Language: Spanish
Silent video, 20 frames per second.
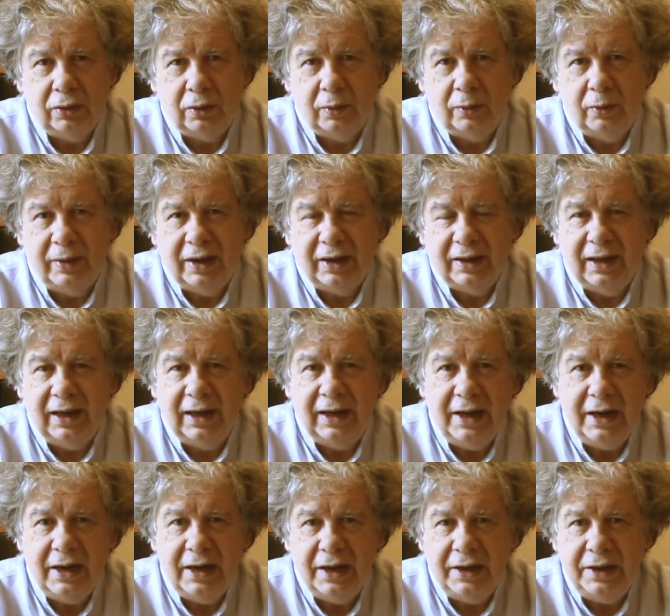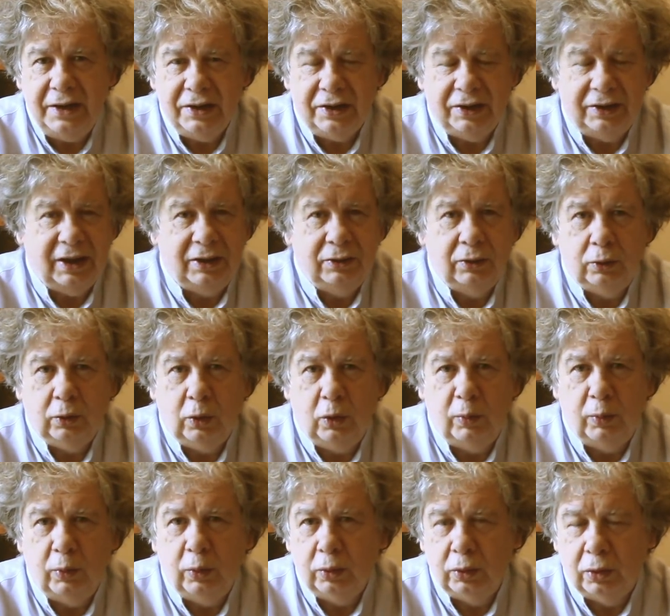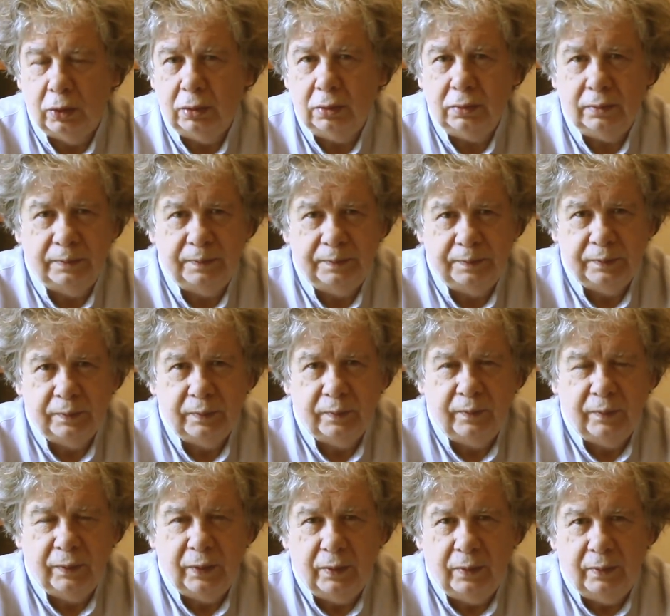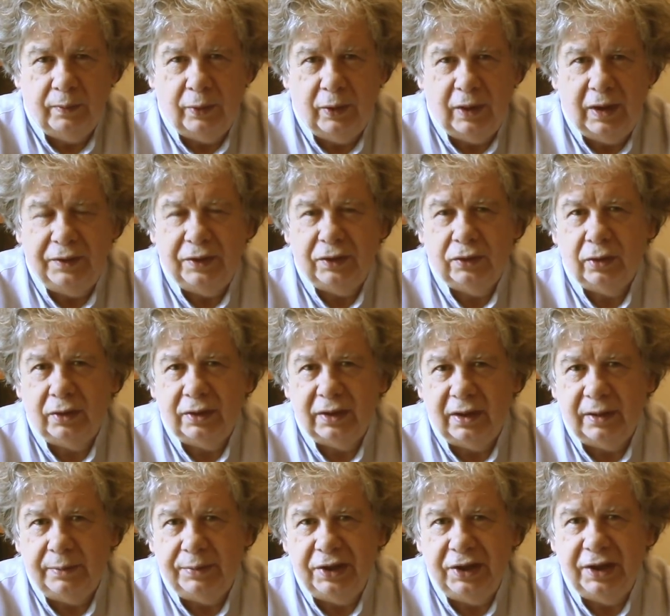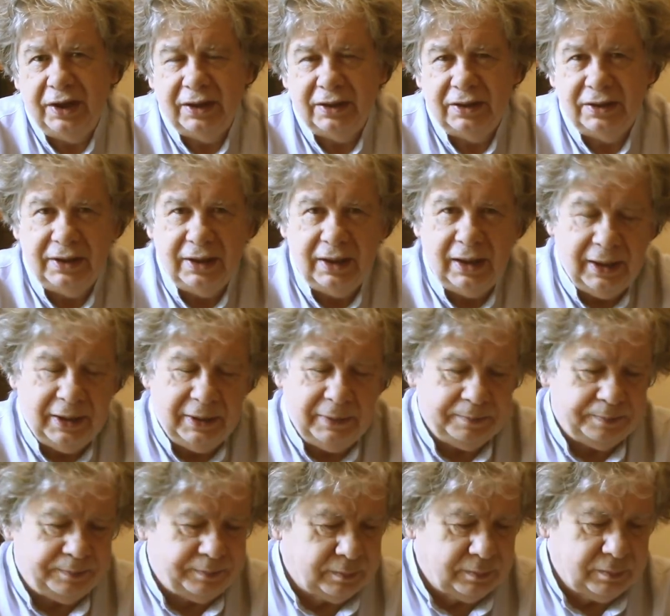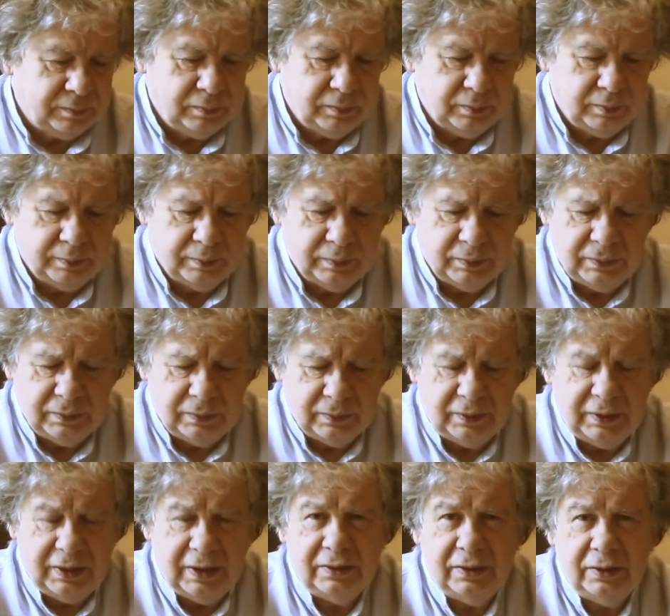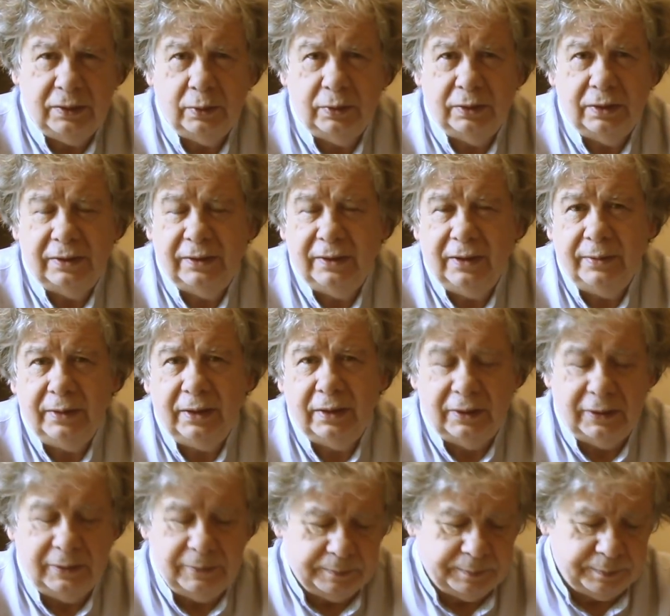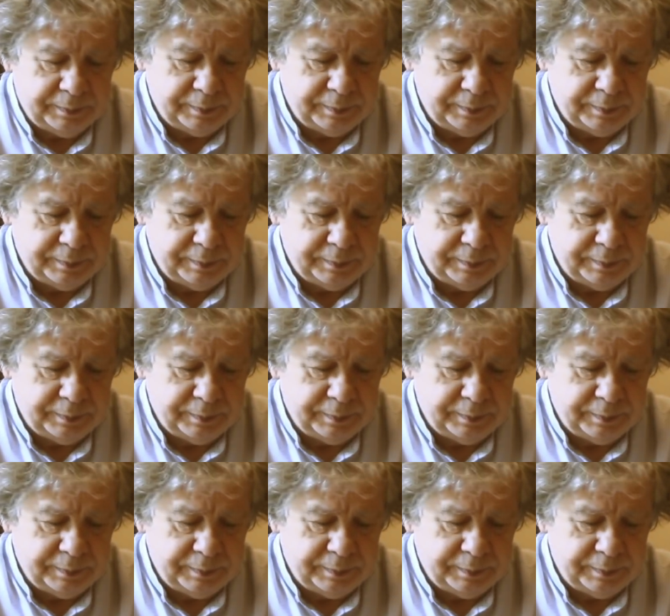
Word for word: como Magdalena y retando a todo el mundo por la victoria de Piñera en Chile, y así sucesivamente